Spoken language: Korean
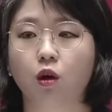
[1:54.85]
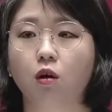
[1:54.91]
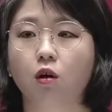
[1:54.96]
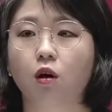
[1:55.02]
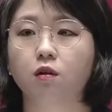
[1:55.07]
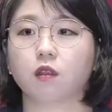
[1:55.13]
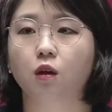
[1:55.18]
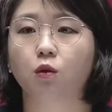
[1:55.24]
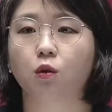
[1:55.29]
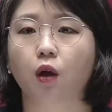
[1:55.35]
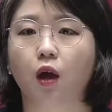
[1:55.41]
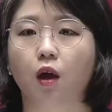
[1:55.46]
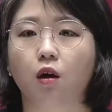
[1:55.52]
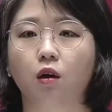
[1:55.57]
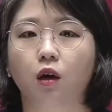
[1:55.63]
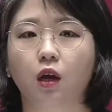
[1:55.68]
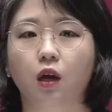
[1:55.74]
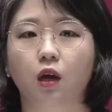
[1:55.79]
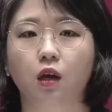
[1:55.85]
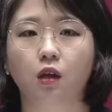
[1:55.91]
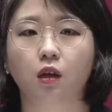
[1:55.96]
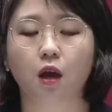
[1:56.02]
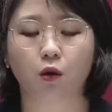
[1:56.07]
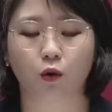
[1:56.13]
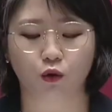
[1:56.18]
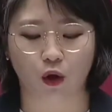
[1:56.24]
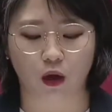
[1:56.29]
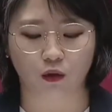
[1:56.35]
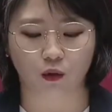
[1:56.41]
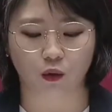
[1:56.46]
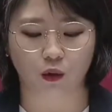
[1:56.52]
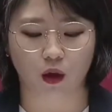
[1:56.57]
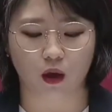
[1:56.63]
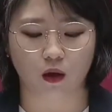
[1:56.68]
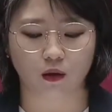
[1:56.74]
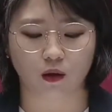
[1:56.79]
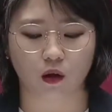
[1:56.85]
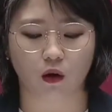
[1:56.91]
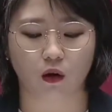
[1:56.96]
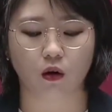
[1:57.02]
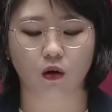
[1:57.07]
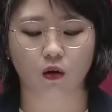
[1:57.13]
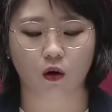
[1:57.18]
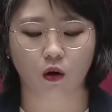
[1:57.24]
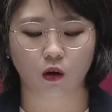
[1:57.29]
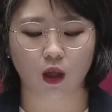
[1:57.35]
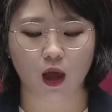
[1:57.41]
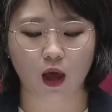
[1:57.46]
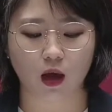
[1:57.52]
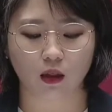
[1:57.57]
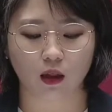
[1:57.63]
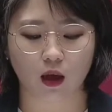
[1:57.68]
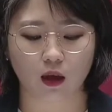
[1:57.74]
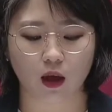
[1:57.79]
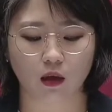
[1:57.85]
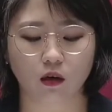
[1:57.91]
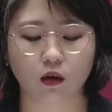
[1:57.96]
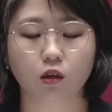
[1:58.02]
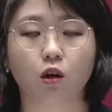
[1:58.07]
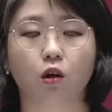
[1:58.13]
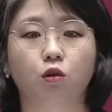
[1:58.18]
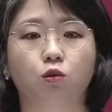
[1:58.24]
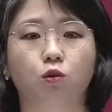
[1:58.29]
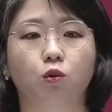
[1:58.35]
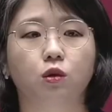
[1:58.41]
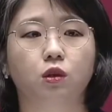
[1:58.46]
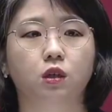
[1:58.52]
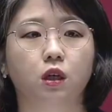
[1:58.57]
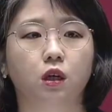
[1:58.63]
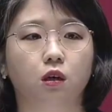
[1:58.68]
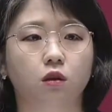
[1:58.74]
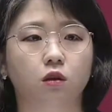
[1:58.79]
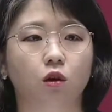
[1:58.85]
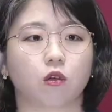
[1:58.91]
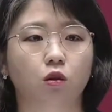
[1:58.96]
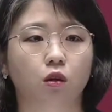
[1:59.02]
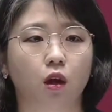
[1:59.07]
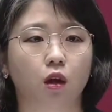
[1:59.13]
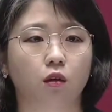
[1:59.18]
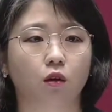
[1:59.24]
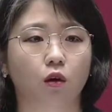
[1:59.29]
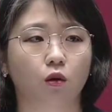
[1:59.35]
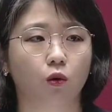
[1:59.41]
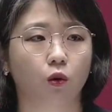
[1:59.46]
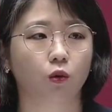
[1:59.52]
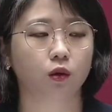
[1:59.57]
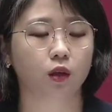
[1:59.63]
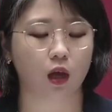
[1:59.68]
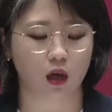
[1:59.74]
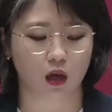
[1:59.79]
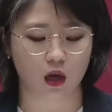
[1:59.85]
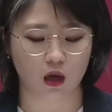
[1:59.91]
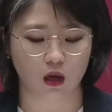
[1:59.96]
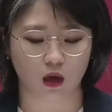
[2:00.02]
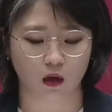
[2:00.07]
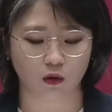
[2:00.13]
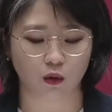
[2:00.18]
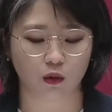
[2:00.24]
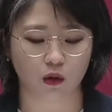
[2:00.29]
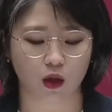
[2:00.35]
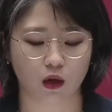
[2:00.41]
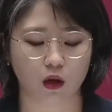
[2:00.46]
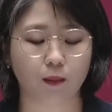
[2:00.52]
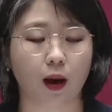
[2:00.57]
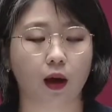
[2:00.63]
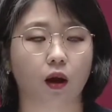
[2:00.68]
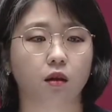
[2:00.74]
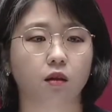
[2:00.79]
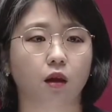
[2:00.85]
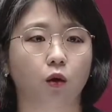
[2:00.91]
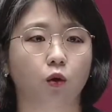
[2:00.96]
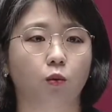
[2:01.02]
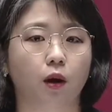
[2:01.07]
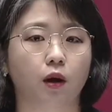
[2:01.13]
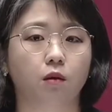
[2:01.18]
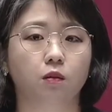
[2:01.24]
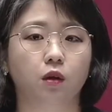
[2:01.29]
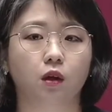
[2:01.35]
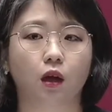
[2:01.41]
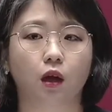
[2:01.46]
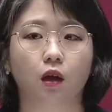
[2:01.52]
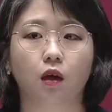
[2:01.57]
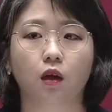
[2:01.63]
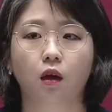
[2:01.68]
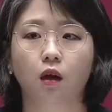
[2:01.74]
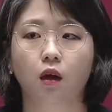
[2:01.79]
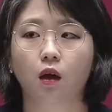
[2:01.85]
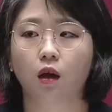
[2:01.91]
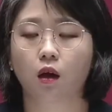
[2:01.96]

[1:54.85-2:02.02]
선거제도 개혁이 이대로 좌초되어서 거대 양당의 의석 독식, 적대적 공생이 계속되길 바란다고 말입니다.